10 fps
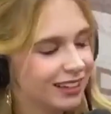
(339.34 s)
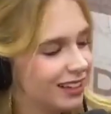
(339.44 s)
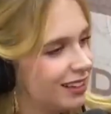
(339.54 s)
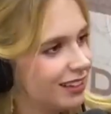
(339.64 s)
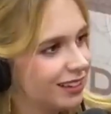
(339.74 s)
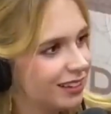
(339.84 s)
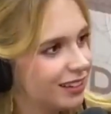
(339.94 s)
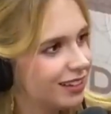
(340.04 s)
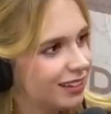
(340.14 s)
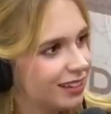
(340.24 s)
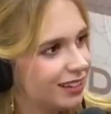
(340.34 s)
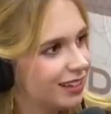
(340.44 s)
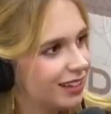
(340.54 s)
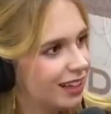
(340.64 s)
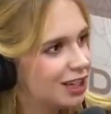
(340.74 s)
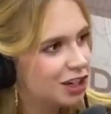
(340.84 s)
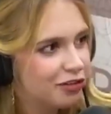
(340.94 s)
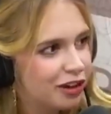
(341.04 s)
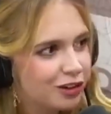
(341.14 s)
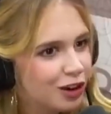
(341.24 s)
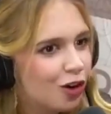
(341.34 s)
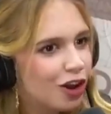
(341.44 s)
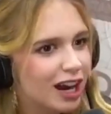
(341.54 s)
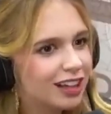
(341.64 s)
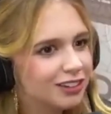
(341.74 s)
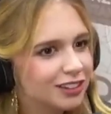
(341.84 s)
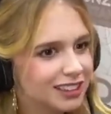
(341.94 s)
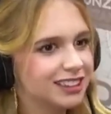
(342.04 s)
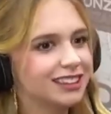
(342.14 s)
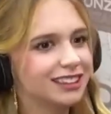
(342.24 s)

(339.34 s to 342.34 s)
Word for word: Bem... Tá, e aí esse foi o único que você conseguiu. Ele já veio ver. decorado, assim.